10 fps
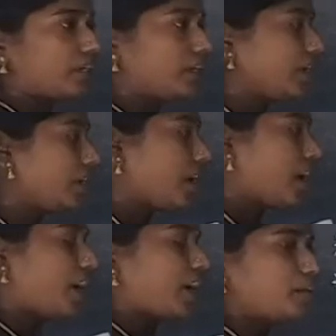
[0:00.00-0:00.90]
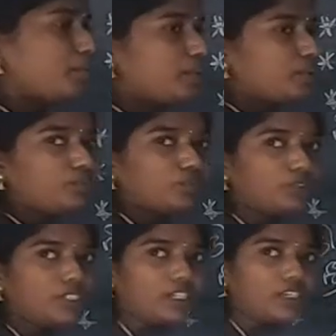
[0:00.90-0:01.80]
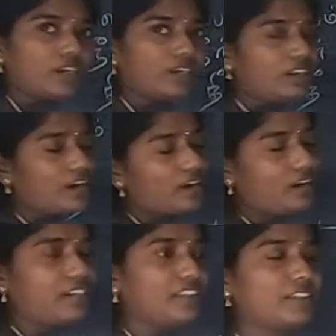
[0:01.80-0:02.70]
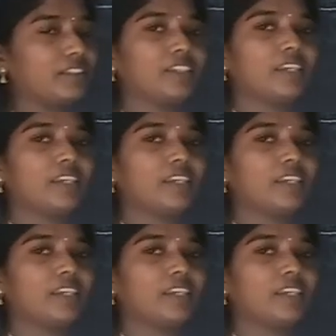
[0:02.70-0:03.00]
என ஐம்பெரும் பூதங்களால் ஆனது